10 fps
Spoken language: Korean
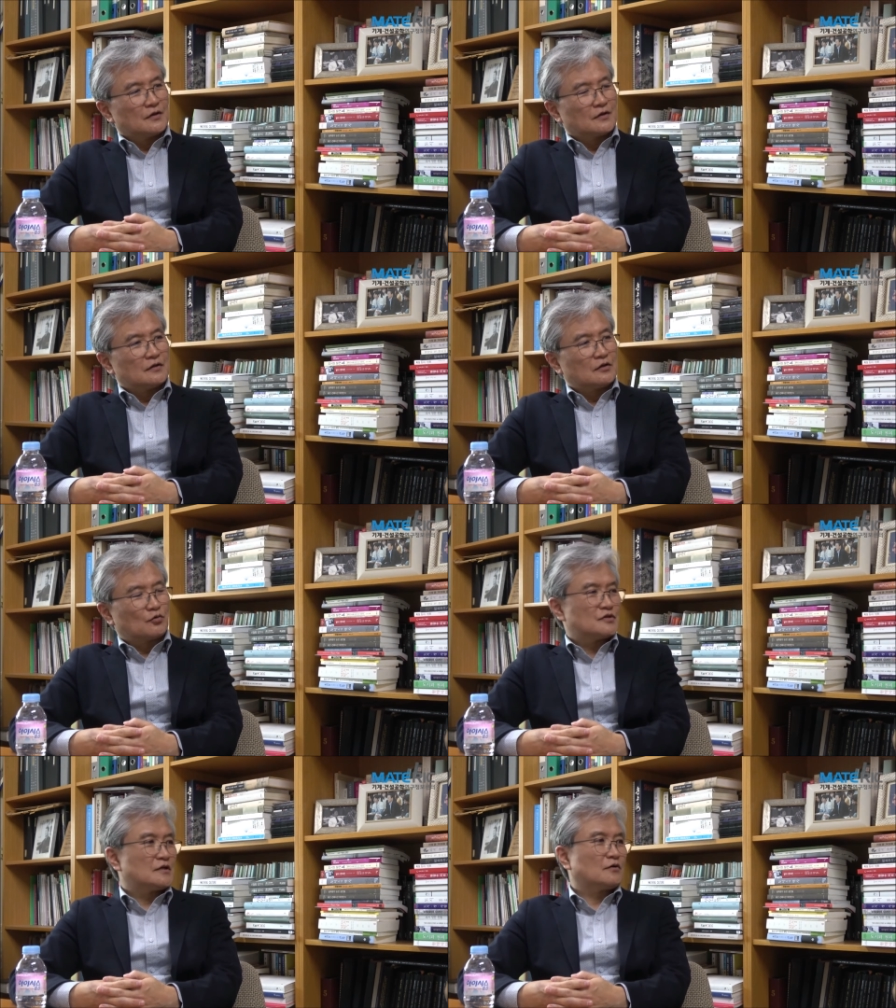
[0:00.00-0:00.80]
그런데
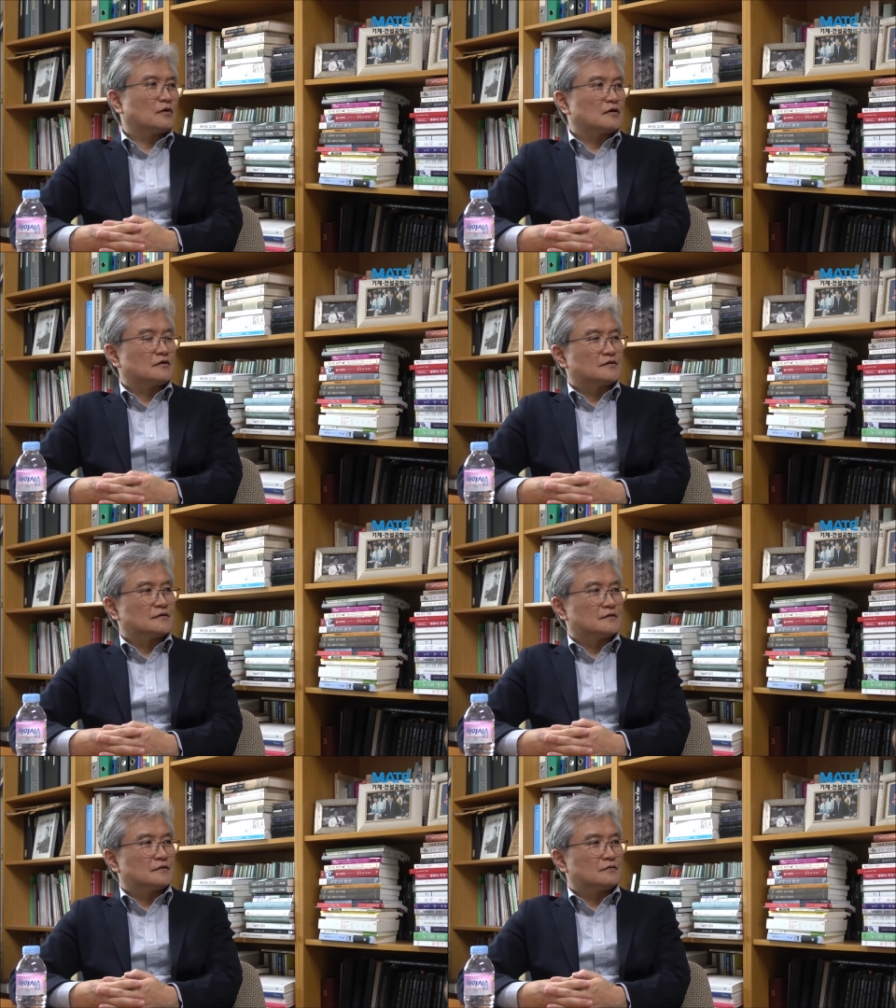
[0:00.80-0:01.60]
도시라고 하는
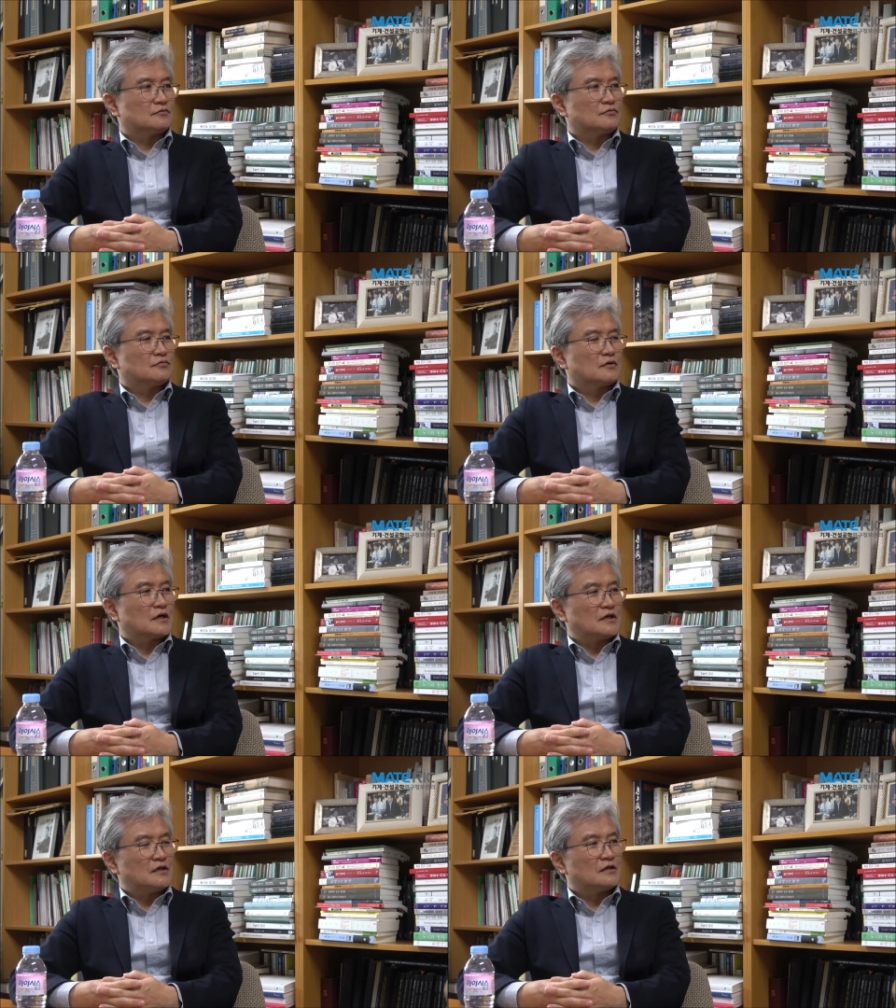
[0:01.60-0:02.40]
것은
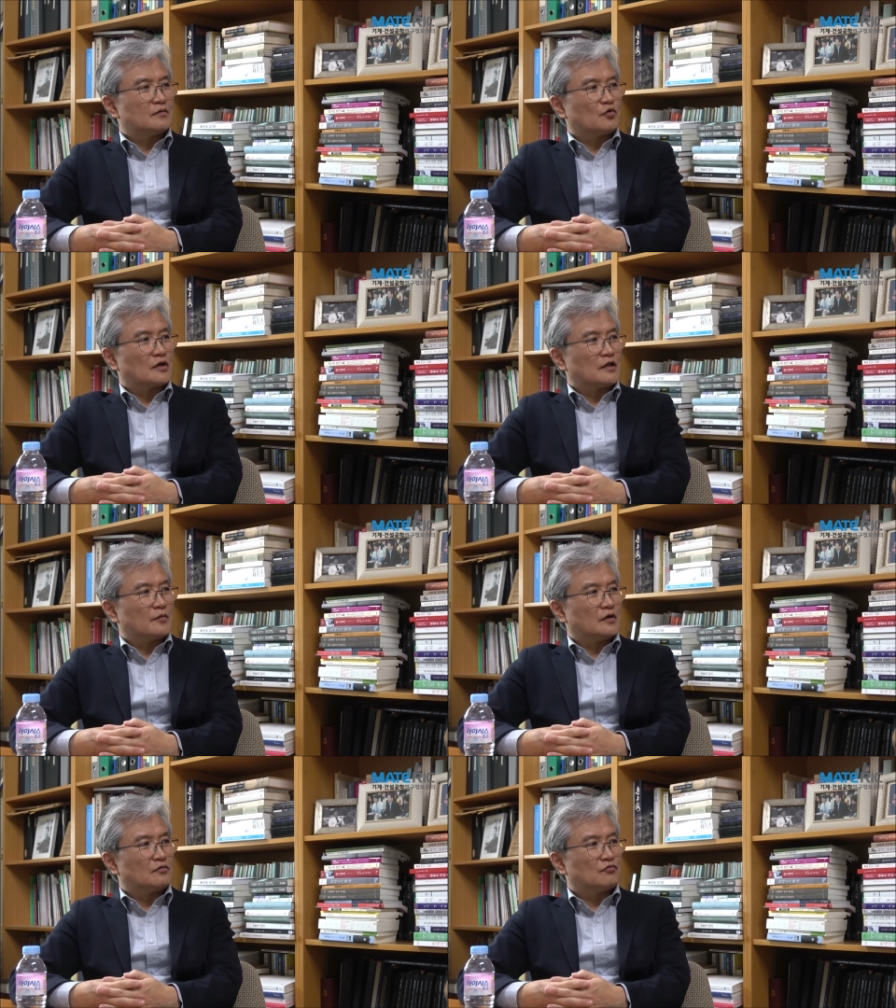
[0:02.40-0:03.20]
누군가 이익을 보게
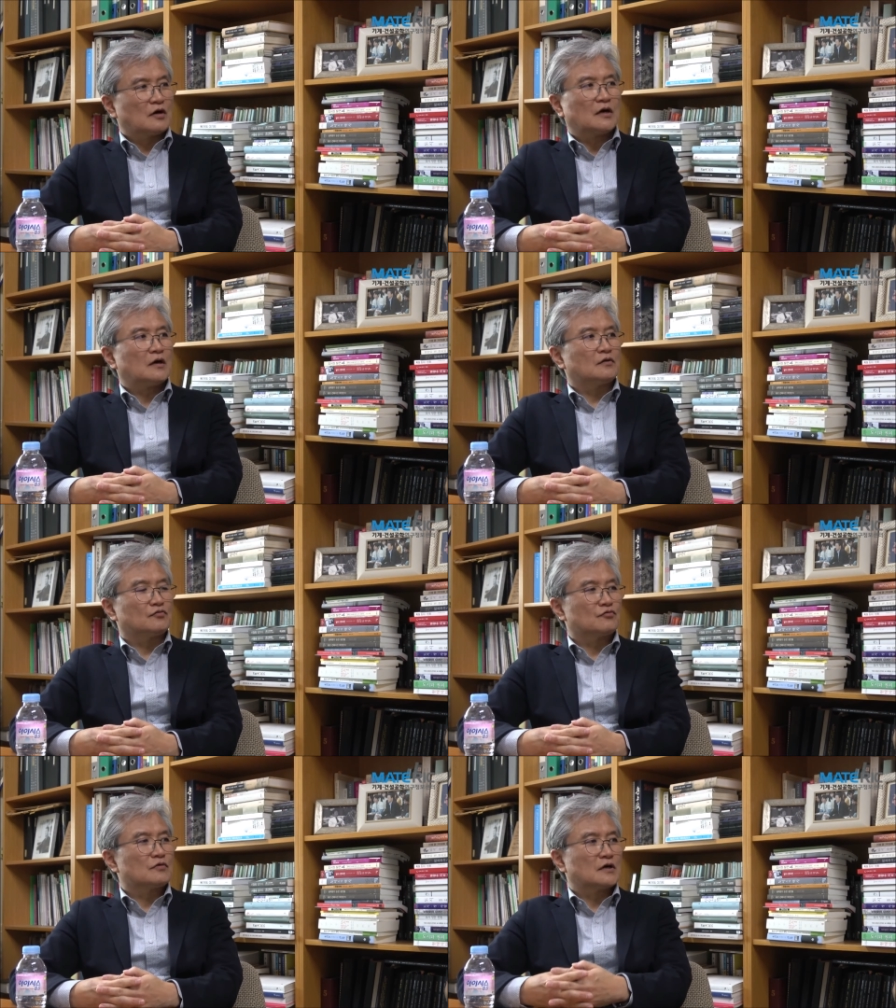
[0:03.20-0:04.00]
되면 누가
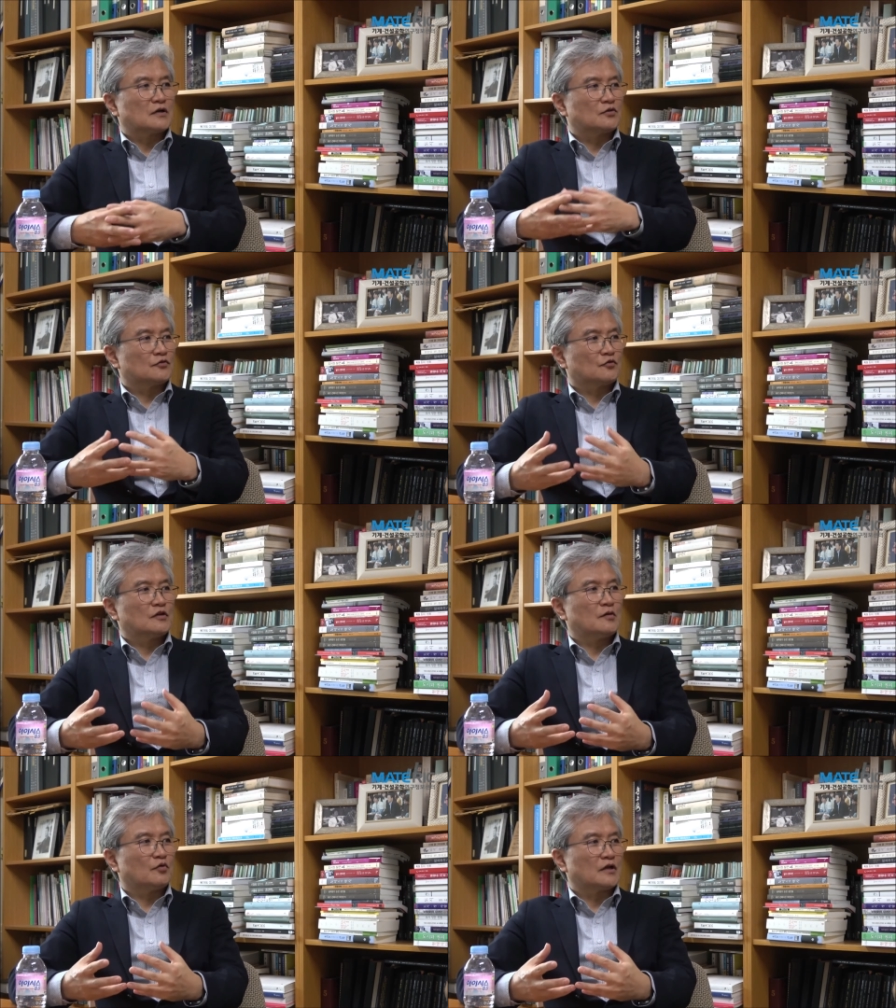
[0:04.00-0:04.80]
누군가는 또
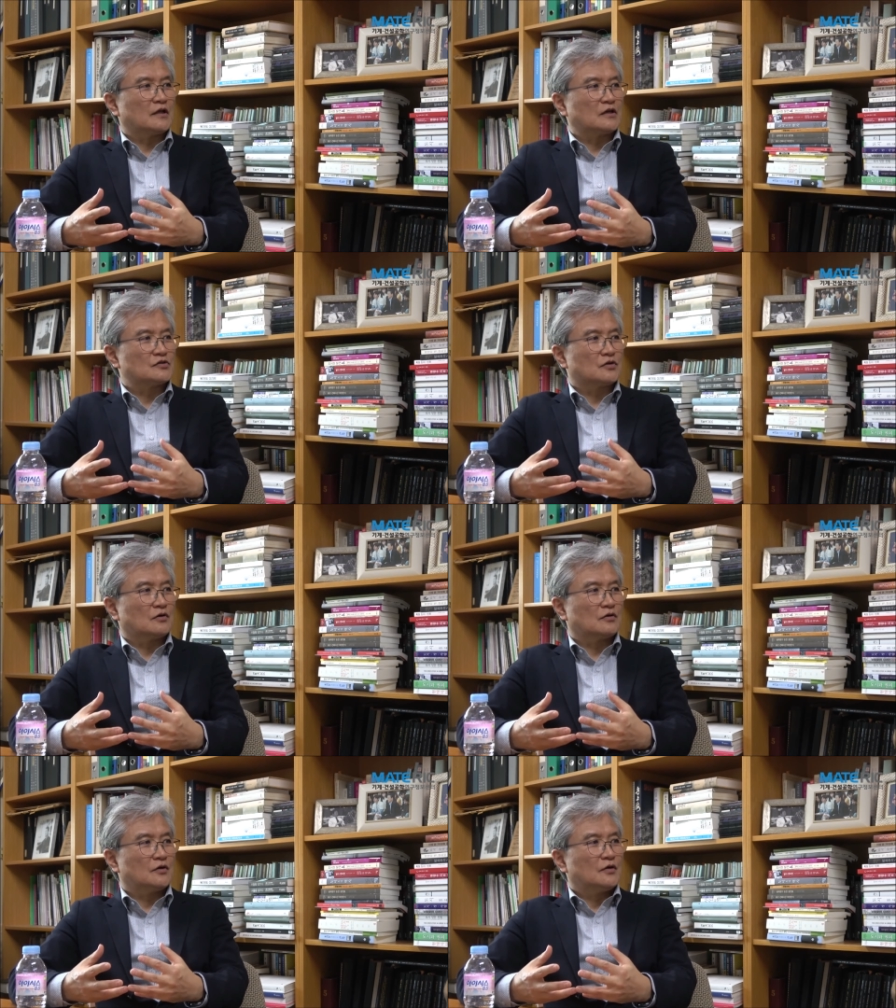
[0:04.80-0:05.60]
손해를 보게 되겠죠.
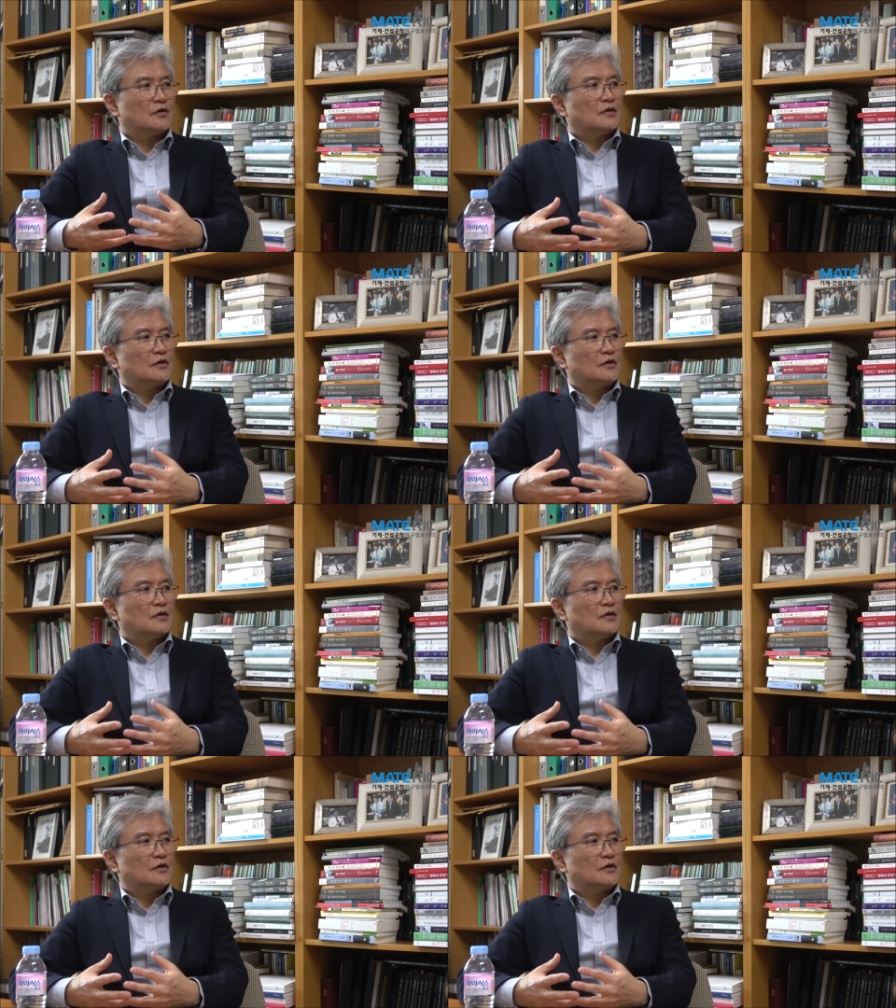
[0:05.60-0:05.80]
음.